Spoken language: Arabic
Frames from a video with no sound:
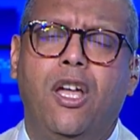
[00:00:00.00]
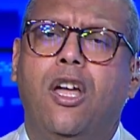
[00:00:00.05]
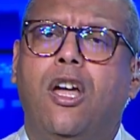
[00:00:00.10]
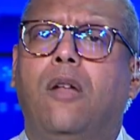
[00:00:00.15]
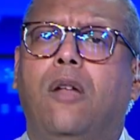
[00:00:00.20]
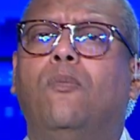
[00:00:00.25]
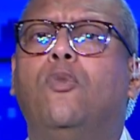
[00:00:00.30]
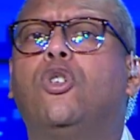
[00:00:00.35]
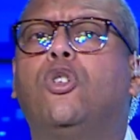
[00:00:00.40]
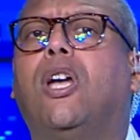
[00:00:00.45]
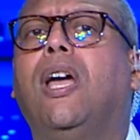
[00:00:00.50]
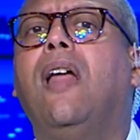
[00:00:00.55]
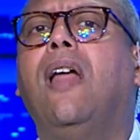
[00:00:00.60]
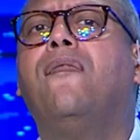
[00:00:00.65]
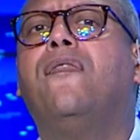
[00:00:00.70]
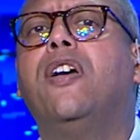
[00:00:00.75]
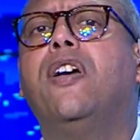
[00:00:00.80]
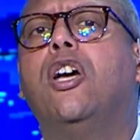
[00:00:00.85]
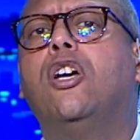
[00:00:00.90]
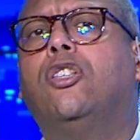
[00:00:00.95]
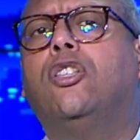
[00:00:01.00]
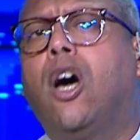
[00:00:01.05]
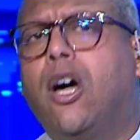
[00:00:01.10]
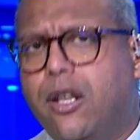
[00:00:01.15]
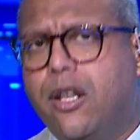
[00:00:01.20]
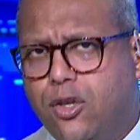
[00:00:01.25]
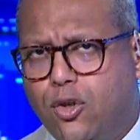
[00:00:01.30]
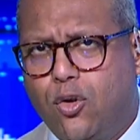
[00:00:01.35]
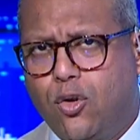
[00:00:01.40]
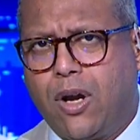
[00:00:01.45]
المشكله في
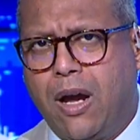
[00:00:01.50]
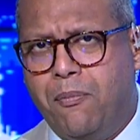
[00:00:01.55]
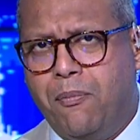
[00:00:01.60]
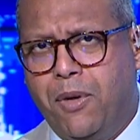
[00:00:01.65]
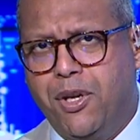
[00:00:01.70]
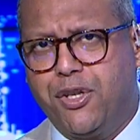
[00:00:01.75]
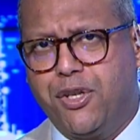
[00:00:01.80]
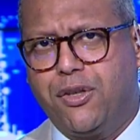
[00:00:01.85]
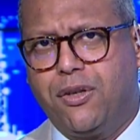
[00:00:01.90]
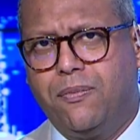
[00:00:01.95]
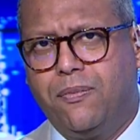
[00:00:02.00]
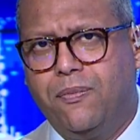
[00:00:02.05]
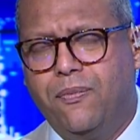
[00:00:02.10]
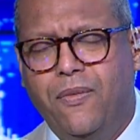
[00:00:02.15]
اداره سكان مصر